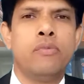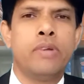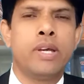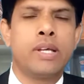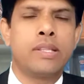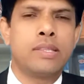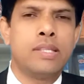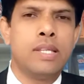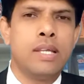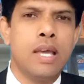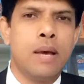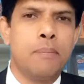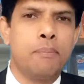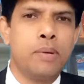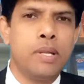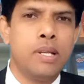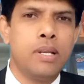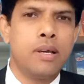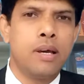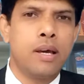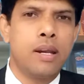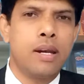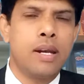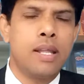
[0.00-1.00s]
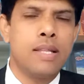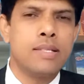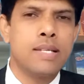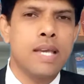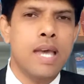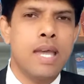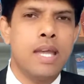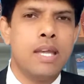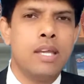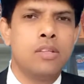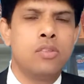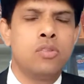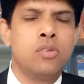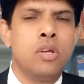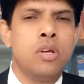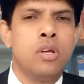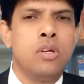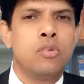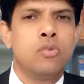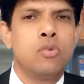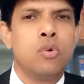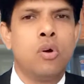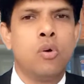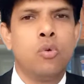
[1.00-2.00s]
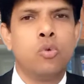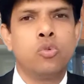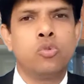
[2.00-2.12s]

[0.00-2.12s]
व्यक्ति अपील करना चाहे तो